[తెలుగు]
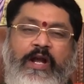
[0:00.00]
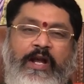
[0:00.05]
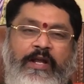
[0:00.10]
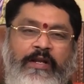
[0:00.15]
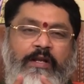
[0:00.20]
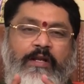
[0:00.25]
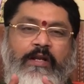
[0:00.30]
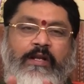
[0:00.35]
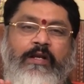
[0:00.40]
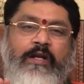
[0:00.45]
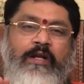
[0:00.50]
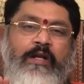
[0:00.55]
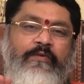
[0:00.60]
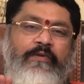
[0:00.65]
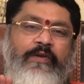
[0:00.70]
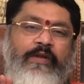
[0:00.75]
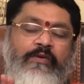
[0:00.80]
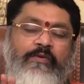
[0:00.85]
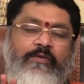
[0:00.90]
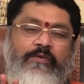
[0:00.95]
అన్ని రంగాల
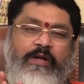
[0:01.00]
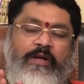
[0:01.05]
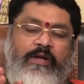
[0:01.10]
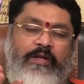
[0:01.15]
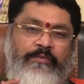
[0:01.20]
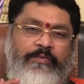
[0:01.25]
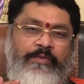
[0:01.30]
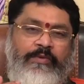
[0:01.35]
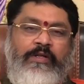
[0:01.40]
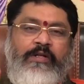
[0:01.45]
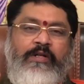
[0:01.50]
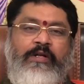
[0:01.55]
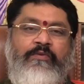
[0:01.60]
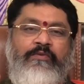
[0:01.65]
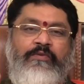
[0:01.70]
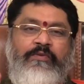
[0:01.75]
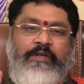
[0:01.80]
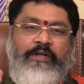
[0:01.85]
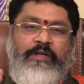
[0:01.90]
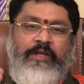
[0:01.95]
వారికి కూడా అద్భుతంగా
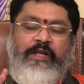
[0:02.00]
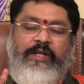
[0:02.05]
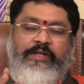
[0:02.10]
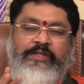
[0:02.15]
ఉంటుంది